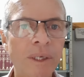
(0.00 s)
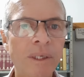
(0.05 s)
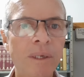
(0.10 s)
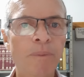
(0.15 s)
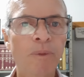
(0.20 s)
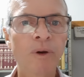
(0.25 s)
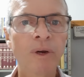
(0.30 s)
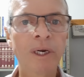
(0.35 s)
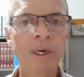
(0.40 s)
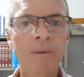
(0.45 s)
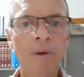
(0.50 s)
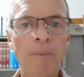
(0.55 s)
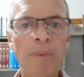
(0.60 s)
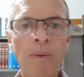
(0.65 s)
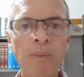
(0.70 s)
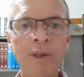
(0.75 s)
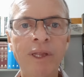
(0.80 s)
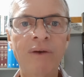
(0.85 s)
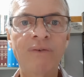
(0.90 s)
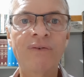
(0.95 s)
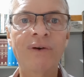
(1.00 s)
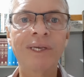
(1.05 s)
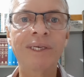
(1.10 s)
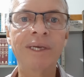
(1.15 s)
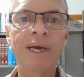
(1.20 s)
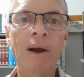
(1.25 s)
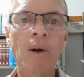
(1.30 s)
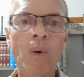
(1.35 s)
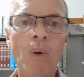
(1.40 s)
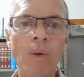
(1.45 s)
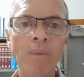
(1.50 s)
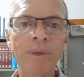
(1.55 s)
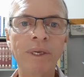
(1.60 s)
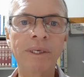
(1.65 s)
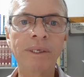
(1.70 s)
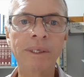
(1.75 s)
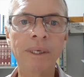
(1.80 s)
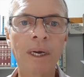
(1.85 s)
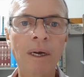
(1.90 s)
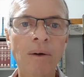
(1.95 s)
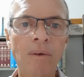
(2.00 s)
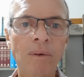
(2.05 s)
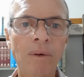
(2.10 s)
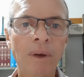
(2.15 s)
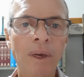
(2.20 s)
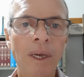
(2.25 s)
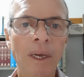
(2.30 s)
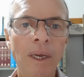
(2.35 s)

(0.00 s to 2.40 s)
esse programa para poder fazer a comissão,